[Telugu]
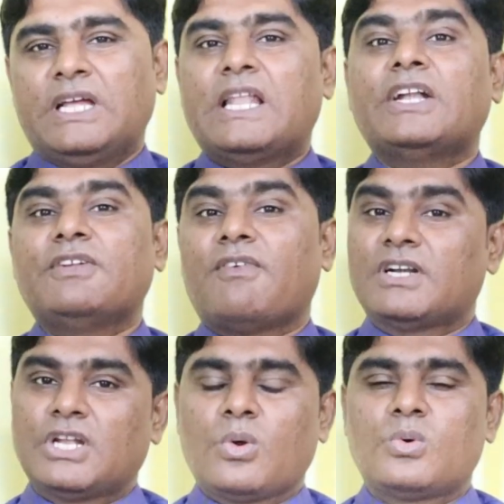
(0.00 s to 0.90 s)
ఇలాంటి
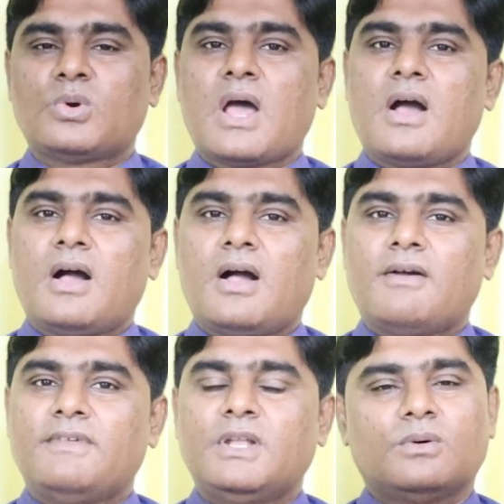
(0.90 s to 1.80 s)
వాటిల్లో కూడా
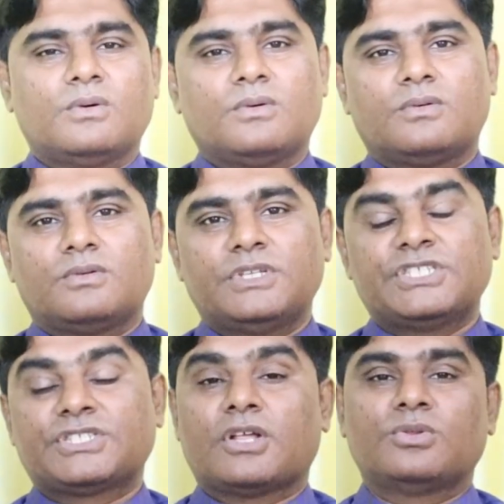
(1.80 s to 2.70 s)
వీళ్ళు
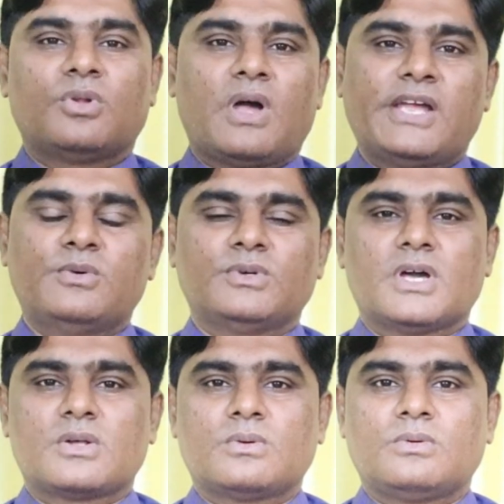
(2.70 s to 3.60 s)
నిష్ఠార్థులు అయి
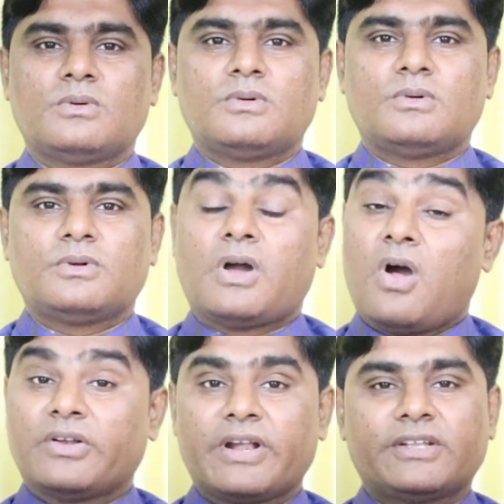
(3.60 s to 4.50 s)
ఉంటారు
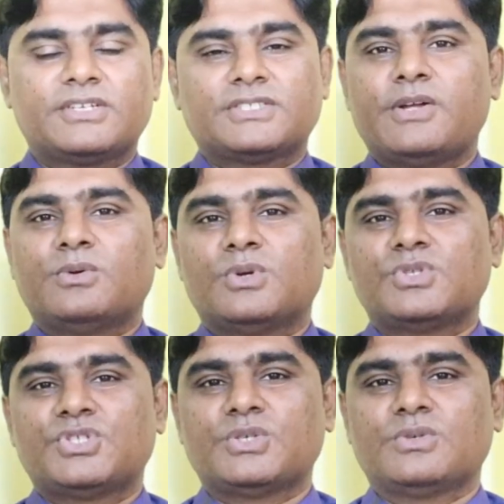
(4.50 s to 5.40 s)
కాంట్రాక్టర్స్ అయి
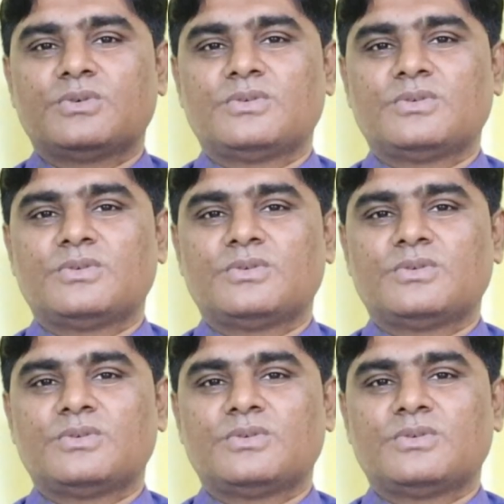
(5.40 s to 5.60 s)
ఉండవచ్చు